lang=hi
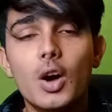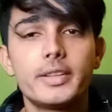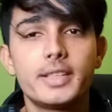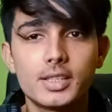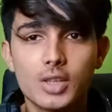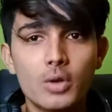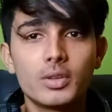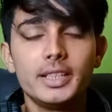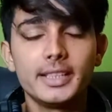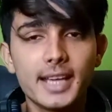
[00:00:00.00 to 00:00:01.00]
और इसकी साउंड
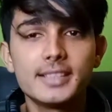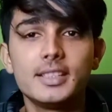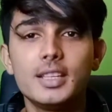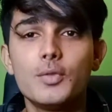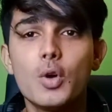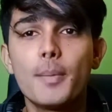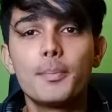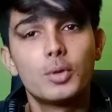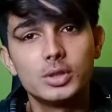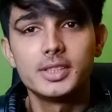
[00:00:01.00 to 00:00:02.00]
क्वालिटी कैसी थी वो
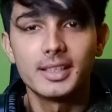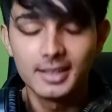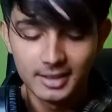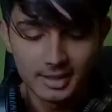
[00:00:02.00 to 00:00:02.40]
आप खुद चेक कर